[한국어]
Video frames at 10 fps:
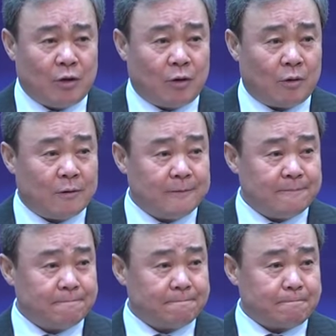욕.
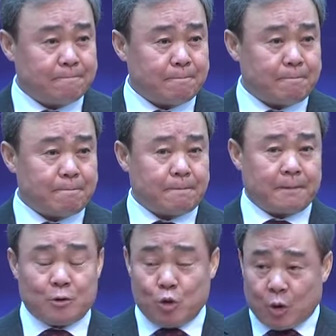
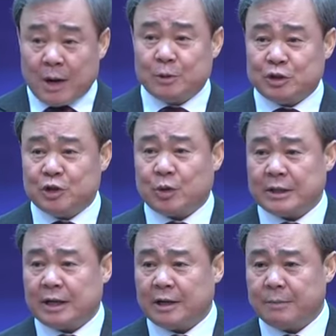그 욕하면 지옥
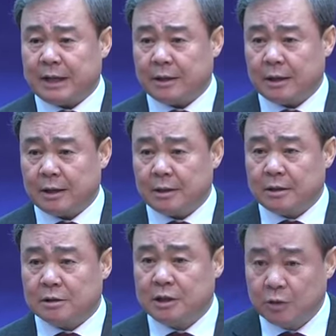간다 이 말이야.
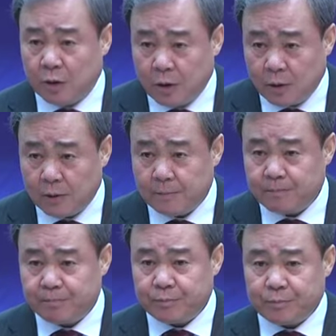그리고
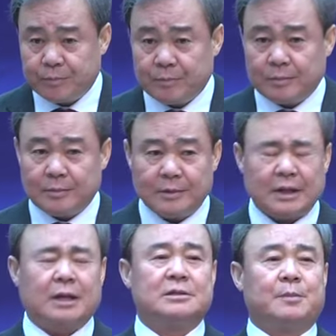
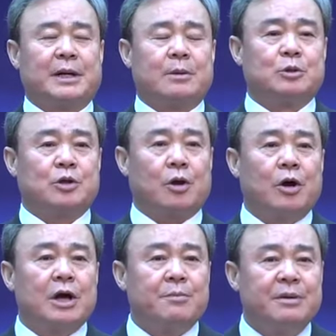따라서 말해보세요.
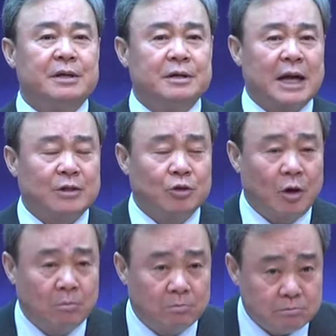미련한
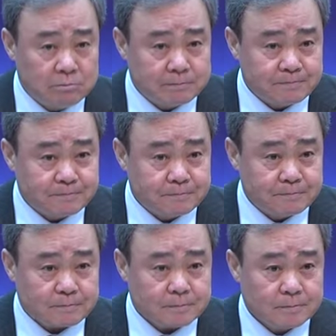놈,
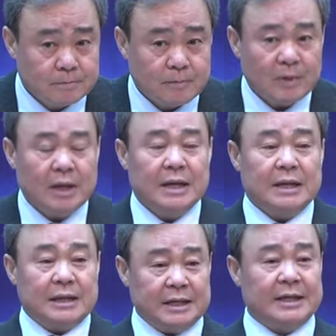미련한 놈.
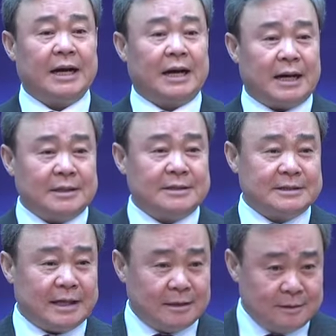이라 하는
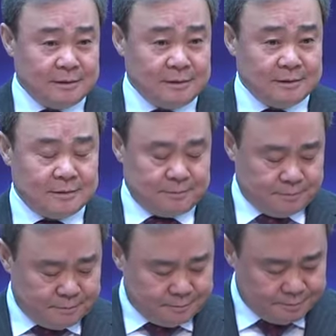자는,
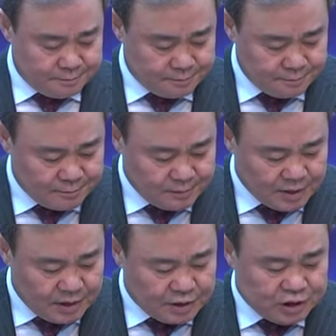이라하는
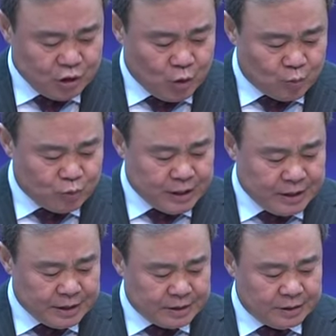자는.
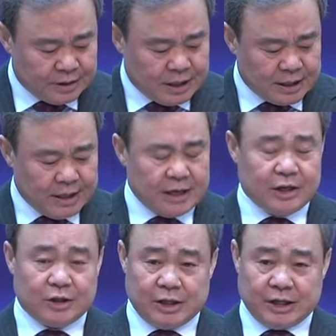지옥불에 들어가게
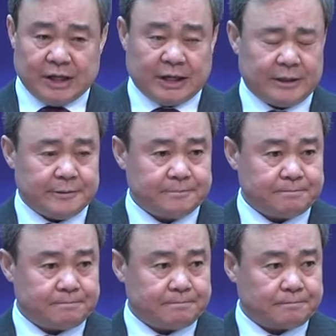되리라.
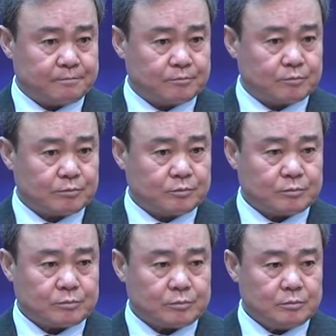지옥불에
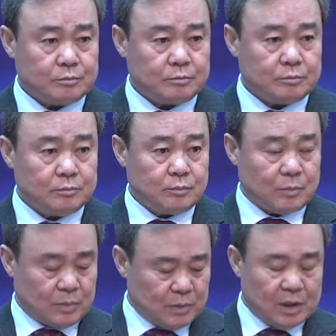들어가게
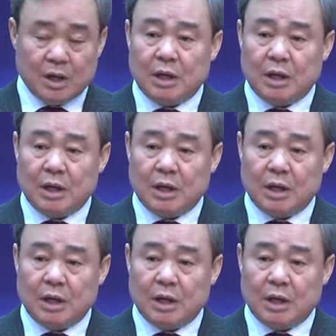되리라.